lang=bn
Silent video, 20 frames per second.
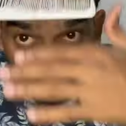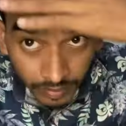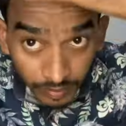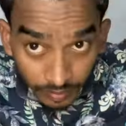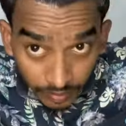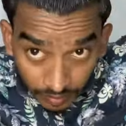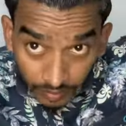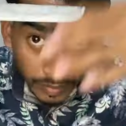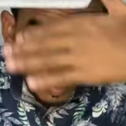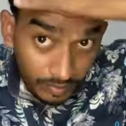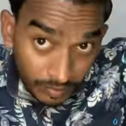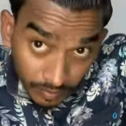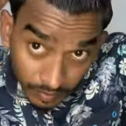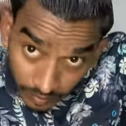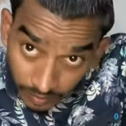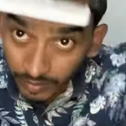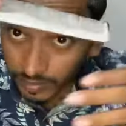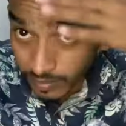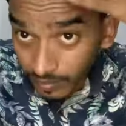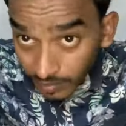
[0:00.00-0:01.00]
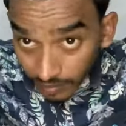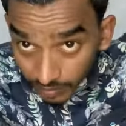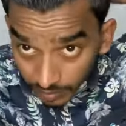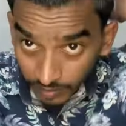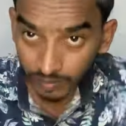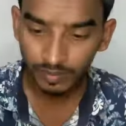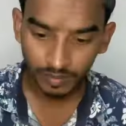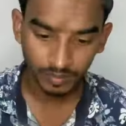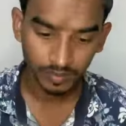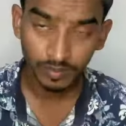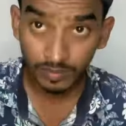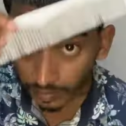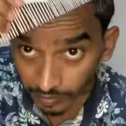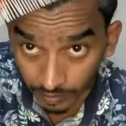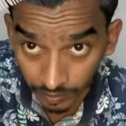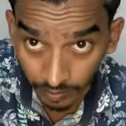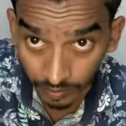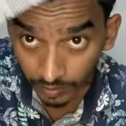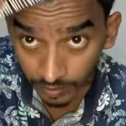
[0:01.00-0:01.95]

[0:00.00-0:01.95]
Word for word: চিরুনি দিয়ে টানবেন কিছুক্ষণ পর পর